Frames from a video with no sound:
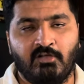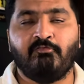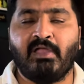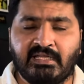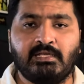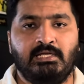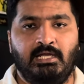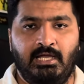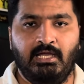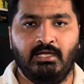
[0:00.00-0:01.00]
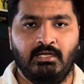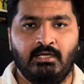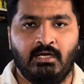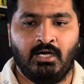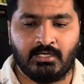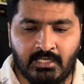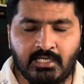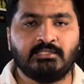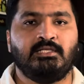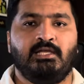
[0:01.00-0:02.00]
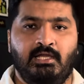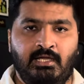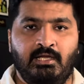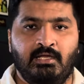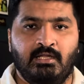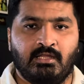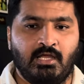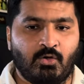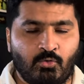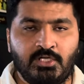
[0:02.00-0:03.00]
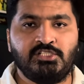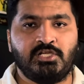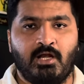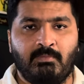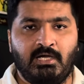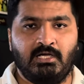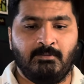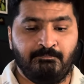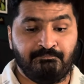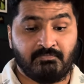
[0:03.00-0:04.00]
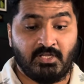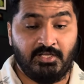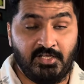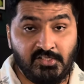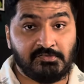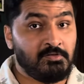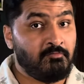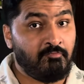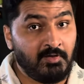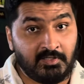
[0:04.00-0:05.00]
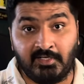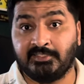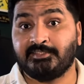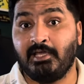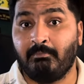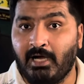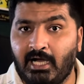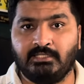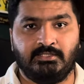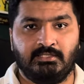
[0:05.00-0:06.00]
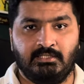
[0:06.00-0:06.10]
फैक्ट ये है हकीकत ये है कि रोहित शर्मा इस फिटनेस के बाद